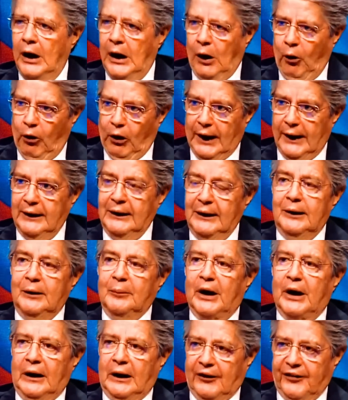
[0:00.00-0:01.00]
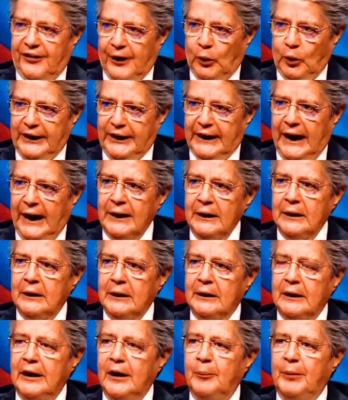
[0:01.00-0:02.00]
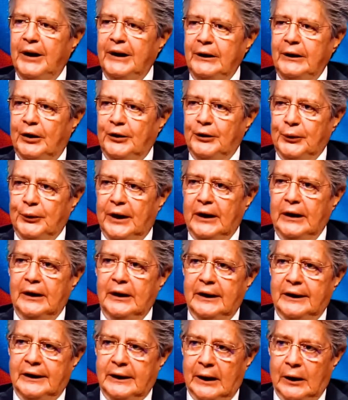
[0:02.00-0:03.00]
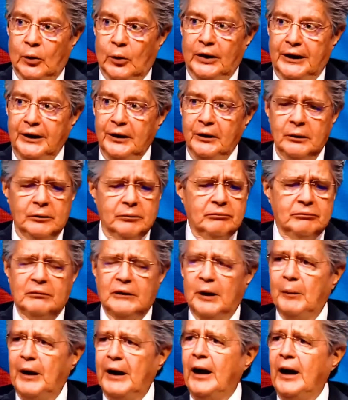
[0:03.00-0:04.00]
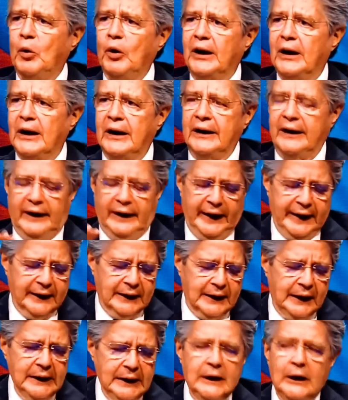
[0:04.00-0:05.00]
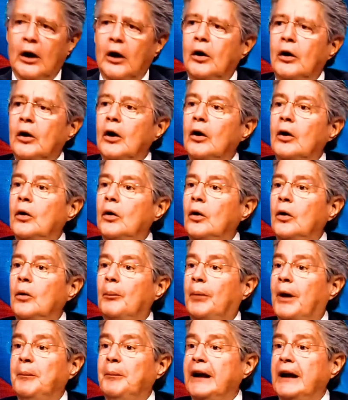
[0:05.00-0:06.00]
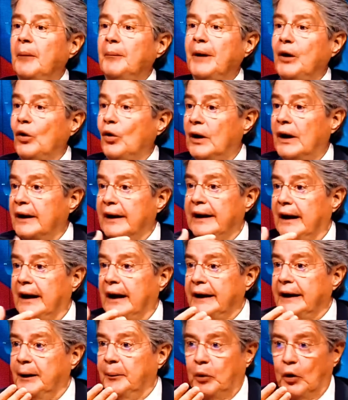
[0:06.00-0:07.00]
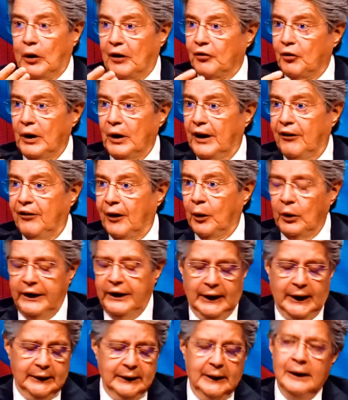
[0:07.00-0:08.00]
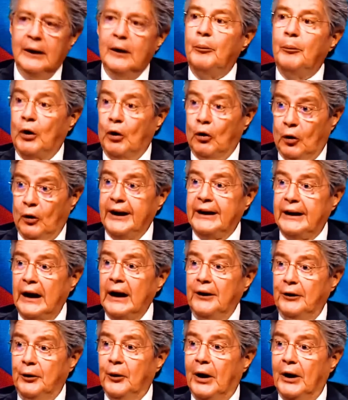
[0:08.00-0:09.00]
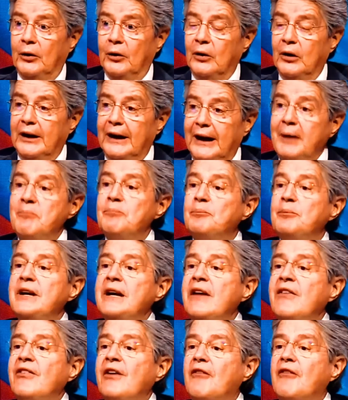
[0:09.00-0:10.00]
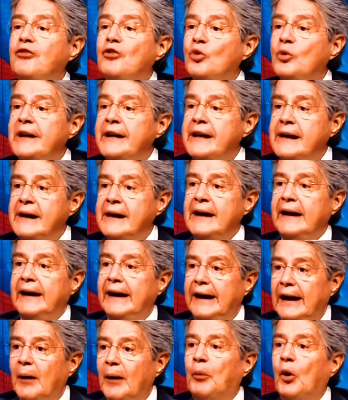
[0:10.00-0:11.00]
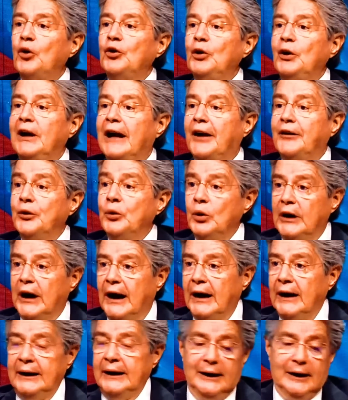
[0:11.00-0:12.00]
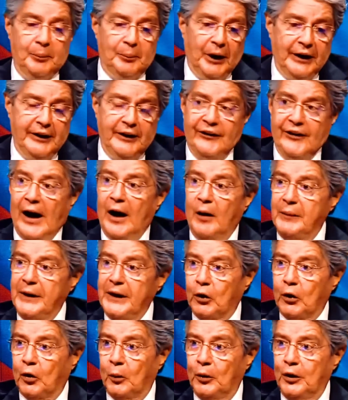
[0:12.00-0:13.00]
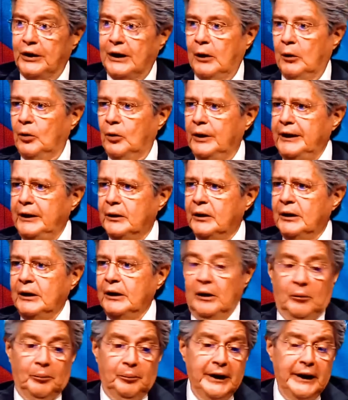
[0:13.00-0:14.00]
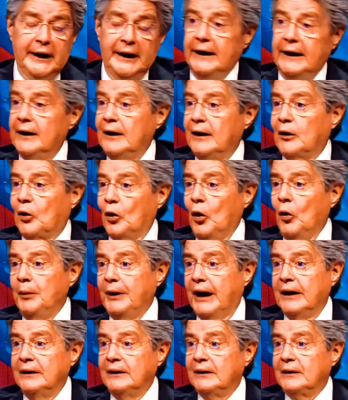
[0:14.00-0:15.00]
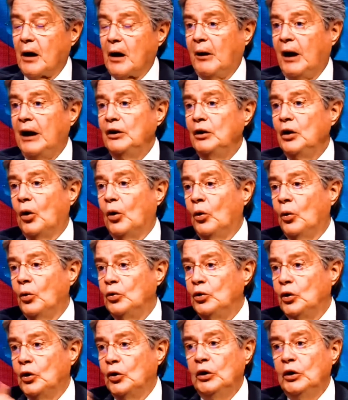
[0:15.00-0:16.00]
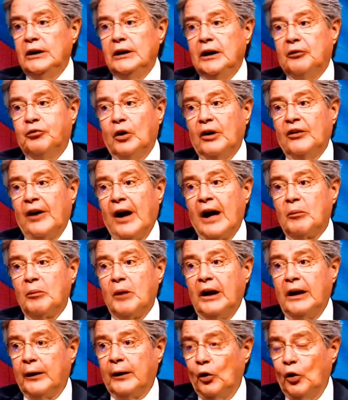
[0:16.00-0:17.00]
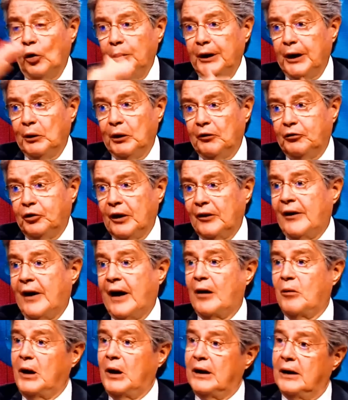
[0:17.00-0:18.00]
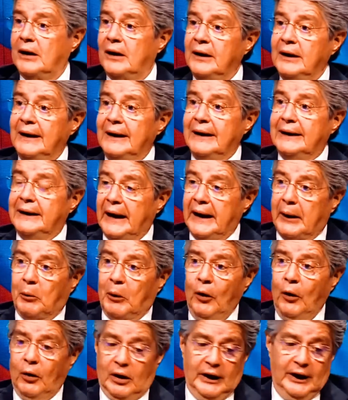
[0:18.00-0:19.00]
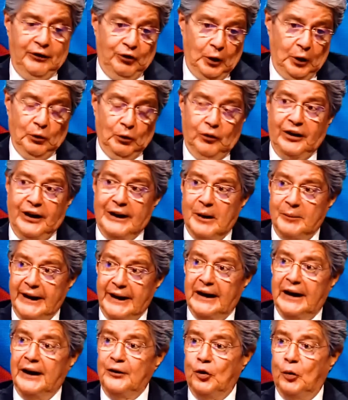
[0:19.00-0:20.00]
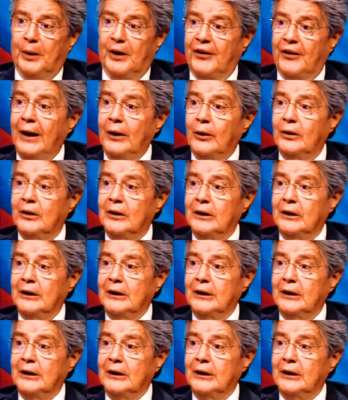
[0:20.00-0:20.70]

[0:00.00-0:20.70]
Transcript: Ahora, para la seguridad he pedido ayuda a Estados Unidos de manera muy clara y directa. Permítanme no dar detalles por razones de seguridad, pero nos están ayudando empieza a fluir el apoyo y la ayuda de países amigos como Estados Unidos. Mire, Colombia, trabajando en conjunto las Fuerzas Armadas de Colombia con las Fuerzas Armadas del Ecuador, eso lo anuncié también el año pasado.